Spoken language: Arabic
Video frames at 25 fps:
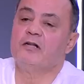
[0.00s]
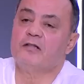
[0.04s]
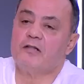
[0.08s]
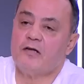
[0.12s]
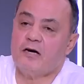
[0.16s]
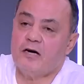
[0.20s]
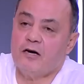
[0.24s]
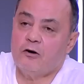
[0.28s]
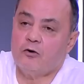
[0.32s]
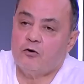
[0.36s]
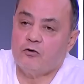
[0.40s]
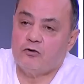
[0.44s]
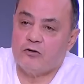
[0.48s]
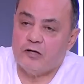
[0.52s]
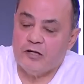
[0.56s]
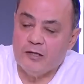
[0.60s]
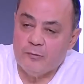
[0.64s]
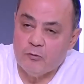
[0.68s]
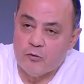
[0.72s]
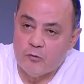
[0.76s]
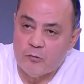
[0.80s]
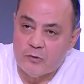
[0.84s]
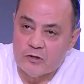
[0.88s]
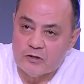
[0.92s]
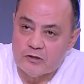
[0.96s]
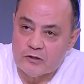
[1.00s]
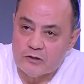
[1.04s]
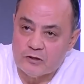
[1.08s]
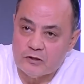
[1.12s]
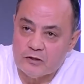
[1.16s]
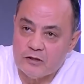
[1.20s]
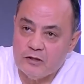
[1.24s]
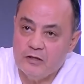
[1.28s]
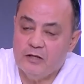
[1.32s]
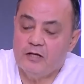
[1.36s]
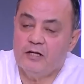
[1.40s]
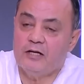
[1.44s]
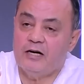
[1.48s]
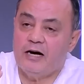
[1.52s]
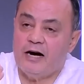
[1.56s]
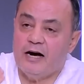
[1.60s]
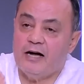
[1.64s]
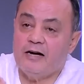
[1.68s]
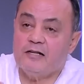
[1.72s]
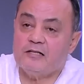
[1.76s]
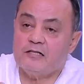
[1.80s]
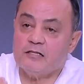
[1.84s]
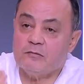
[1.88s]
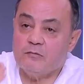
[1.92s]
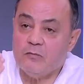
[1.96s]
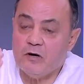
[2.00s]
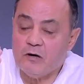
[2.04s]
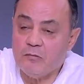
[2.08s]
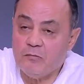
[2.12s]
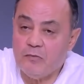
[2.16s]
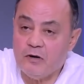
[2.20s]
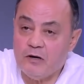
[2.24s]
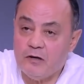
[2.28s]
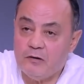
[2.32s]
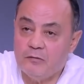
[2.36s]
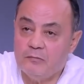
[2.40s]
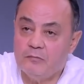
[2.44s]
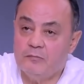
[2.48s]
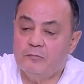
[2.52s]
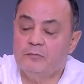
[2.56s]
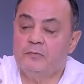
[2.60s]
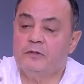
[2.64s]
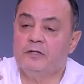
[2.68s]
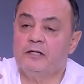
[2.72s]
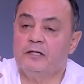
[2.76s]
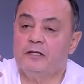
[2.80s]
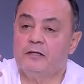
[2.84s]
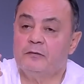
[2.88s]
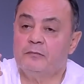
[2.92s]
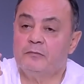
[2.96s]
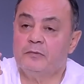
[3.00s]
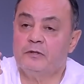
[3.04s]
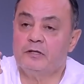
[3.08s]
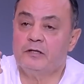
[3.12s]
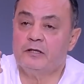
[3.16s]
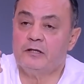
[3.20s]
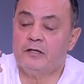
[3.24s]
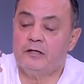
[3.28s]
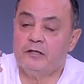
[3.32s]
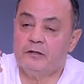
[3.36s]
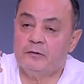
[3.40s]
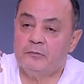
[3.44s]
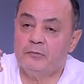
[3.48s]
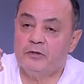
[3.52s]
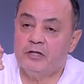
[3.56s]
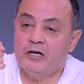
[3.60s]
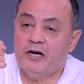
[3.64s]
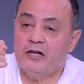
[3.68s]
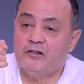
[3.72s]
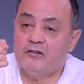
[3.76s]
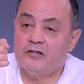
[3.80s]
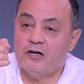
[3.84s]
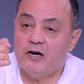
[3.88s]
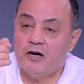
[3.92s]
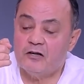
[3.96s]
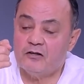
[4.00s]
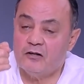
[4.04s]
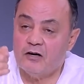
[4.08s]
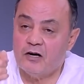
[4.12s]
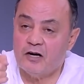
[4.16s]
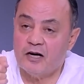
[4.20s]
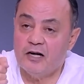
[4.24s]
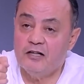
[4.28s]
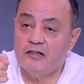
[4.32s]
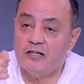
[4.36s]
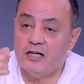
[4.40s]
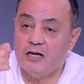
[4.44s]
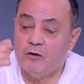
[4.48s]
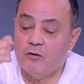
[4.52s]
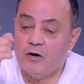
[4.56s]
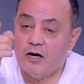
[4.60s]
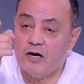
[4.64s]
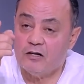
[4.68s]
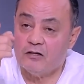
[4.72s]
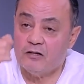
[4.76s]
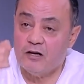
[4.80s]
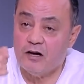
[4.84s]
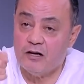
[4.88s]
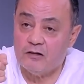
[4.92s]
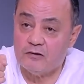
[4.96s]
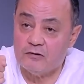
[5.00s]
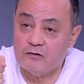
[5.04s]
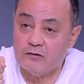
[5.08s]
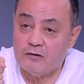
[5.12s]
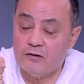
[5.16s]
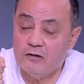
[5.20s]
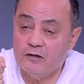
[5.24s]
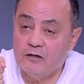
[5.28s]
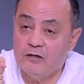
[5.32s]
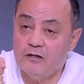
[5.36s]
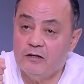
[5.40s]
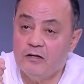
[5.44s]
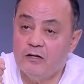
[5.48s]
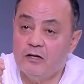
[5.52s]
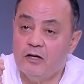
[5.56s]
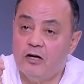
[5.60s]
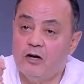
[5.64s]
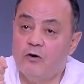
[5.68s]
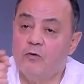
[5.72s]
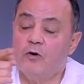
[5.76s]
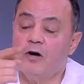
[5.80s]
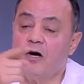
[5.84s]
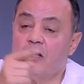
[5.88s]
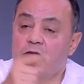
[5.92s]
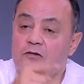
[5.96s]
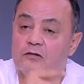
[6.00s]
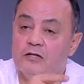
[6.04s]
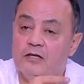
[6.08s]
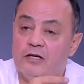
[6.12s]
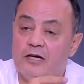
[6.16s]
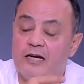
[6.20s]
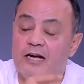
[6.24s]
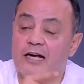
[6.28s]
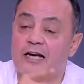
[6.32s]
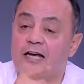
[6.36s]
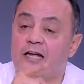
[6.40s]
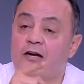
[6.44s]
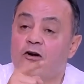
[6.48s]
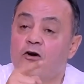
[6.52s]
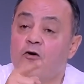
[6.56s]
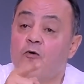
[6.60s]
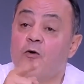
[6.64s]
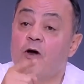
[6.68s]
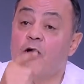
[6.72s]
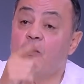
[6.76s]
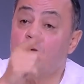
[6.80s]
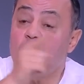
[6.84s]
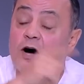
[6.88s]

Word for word: انت راجل كنت ليبرو مصر حارس المرمى بي بي بيغطي اخطائك انت لو اخطات ايوه صح انا معك. هو يغطيك لكن هو لو